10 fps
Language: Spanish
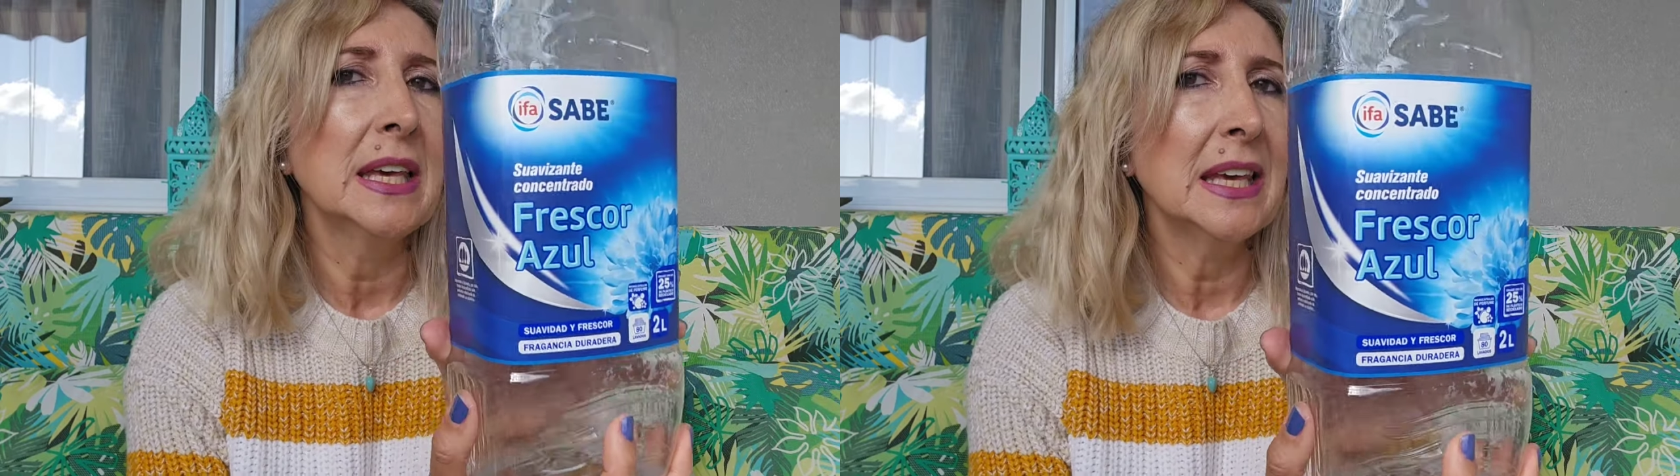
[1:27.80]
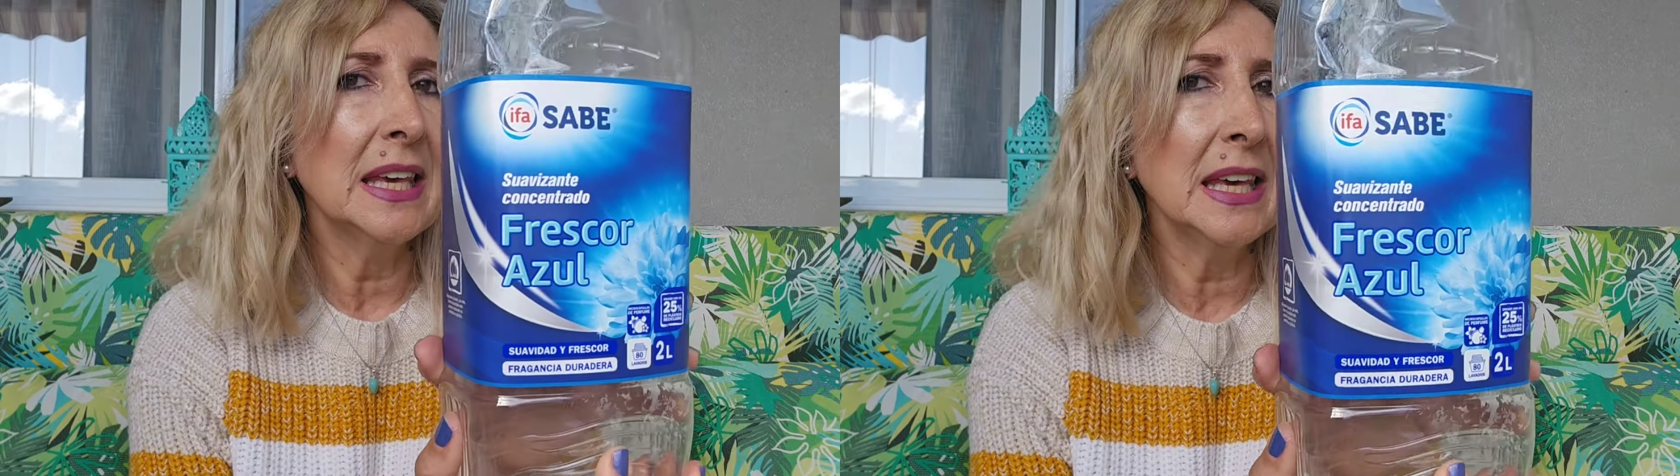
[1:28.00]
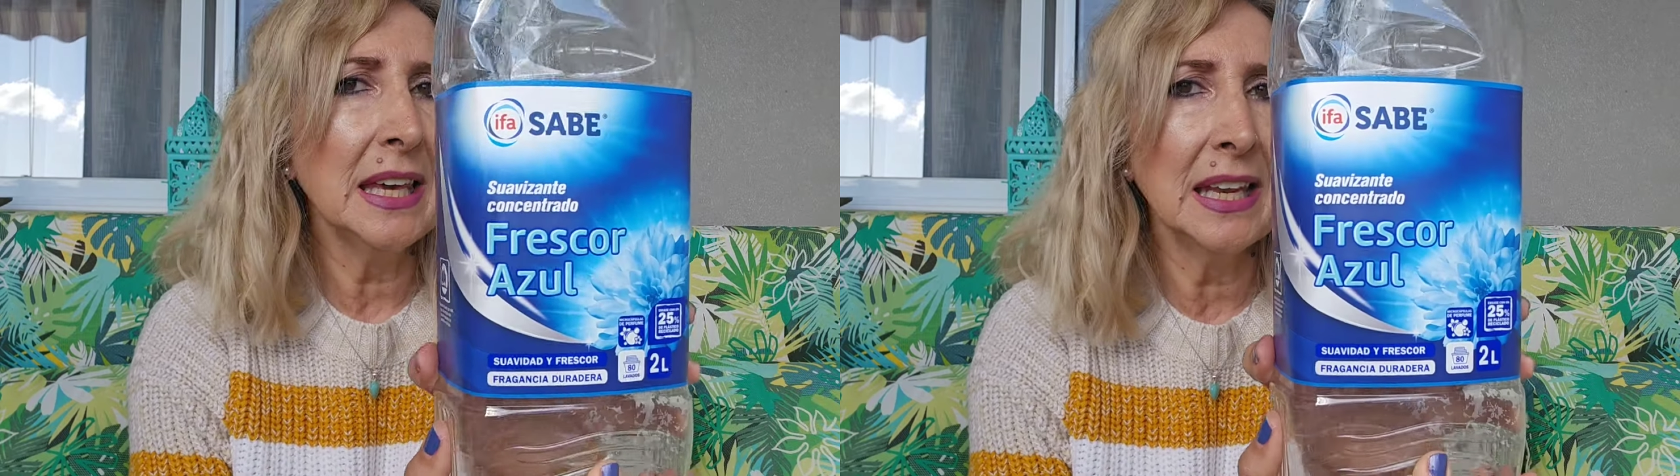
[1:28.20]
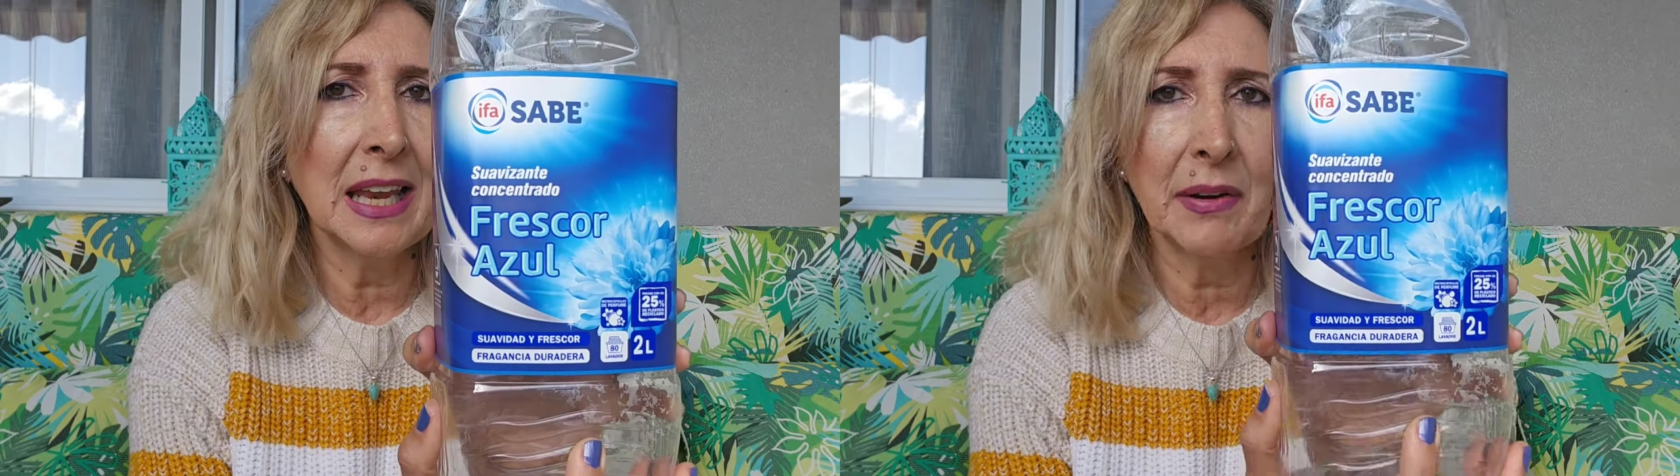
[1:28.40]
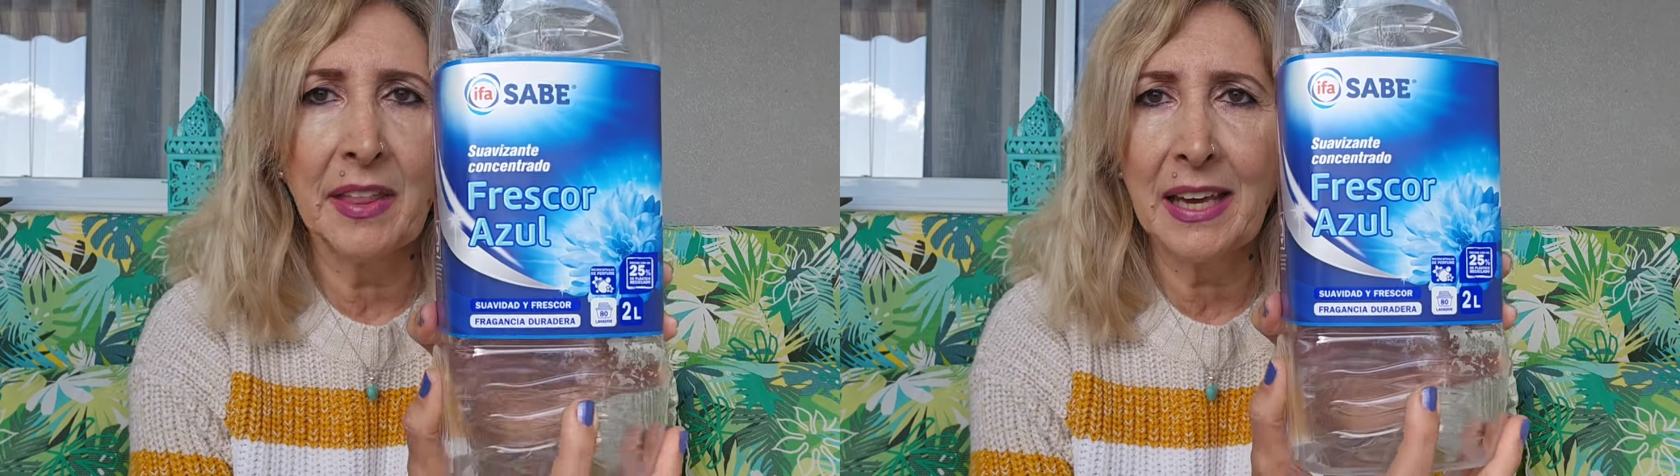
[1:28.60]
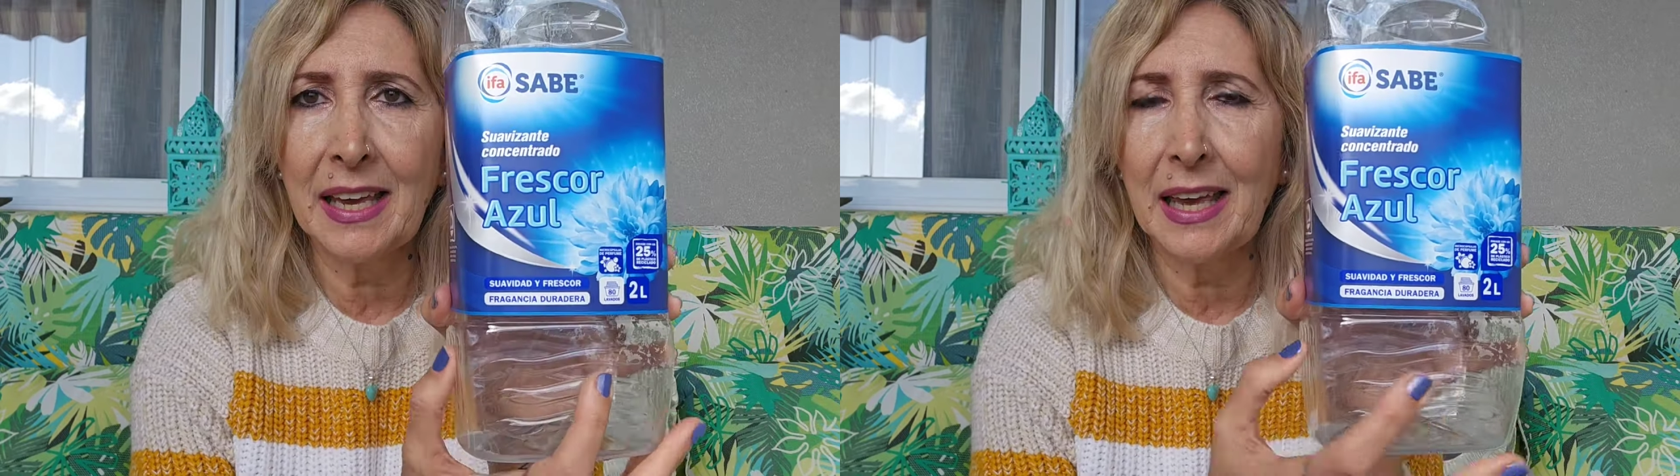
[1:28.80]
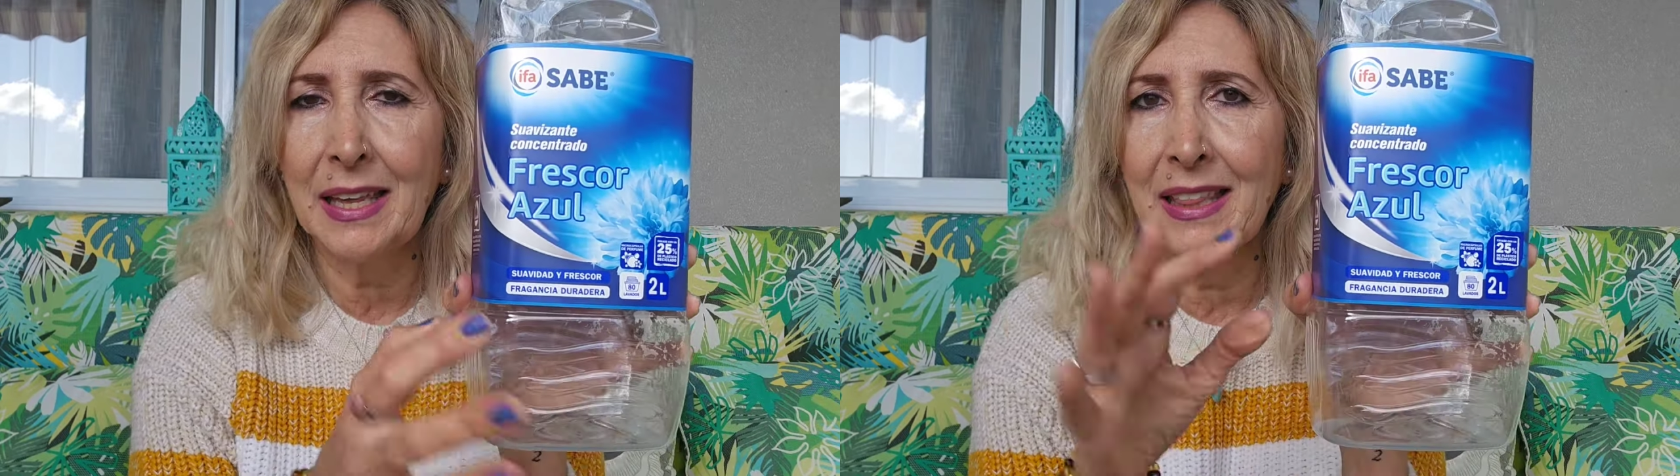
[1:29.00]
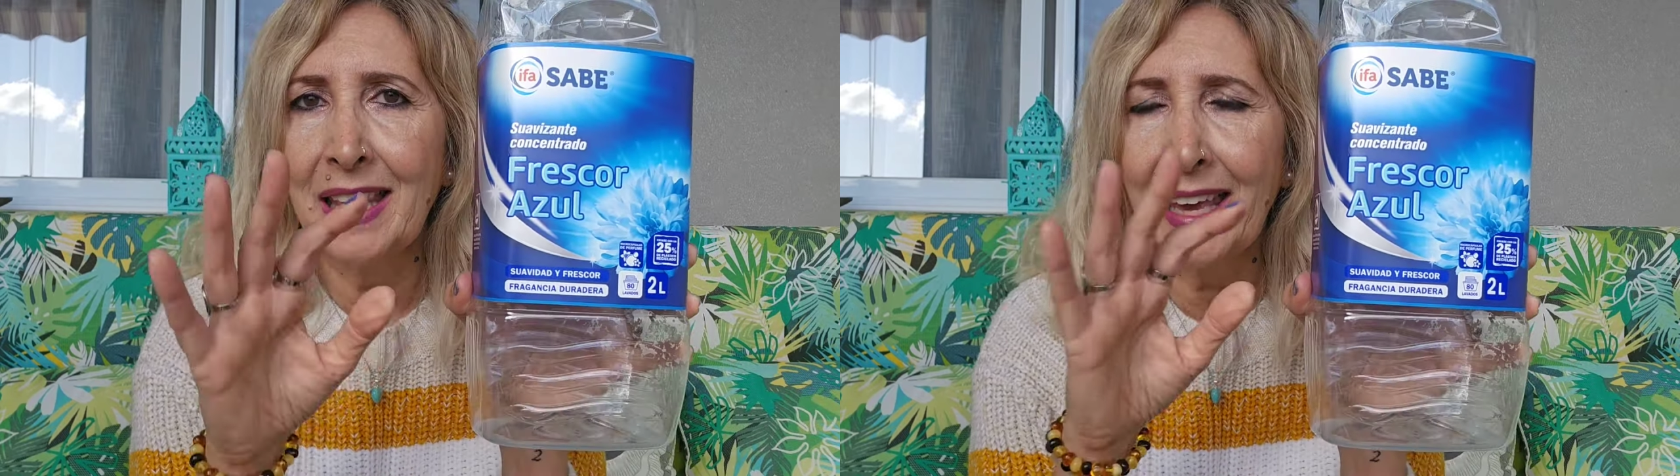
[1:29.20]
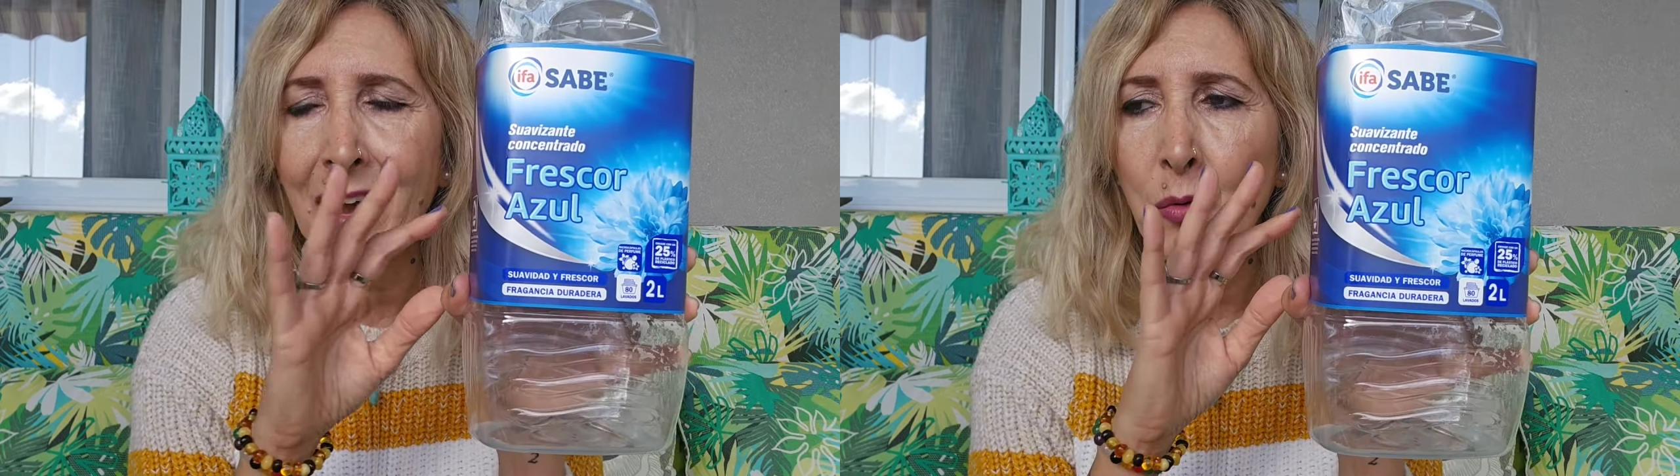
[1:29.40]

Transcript: Y la verdad que deja